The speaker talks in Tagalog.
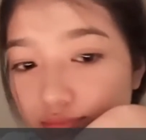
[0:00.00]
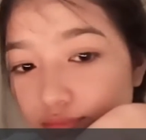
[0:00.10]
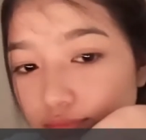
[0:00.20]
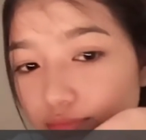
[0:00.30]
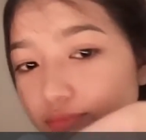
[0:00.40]

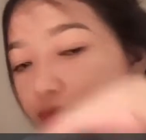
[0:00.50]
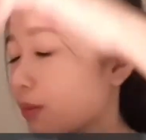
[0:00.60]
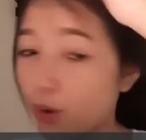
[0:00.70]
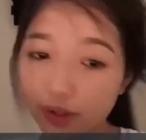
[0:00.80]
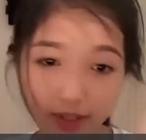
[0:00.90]
Bakit?
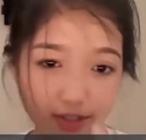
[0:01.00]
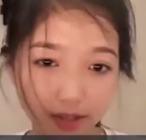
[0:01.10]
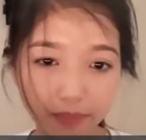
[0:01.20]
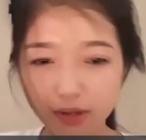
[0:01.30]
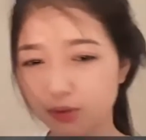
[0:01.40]
Huwag mong
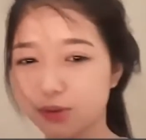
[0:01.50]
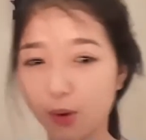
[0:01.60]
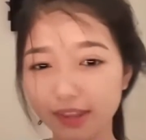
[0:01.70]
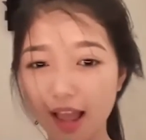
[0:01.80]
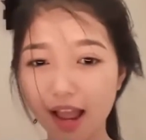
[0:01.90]
iisiping
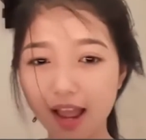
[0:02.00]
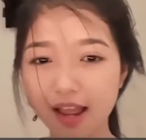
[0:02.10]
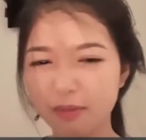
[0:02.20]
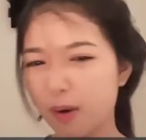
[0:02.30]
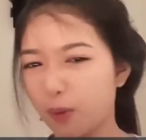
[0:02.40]
gusto kita
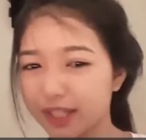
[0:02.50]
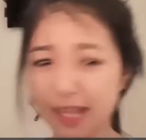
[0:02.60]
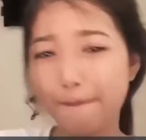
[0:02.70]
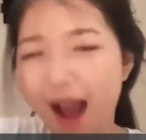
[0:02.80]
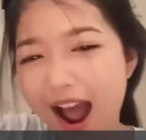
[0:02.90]
mapunta
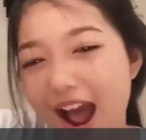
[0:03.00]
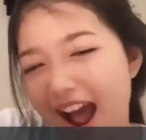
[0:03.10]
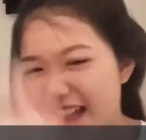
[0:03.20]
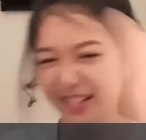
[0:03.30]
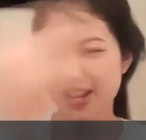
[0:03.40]
sa iba.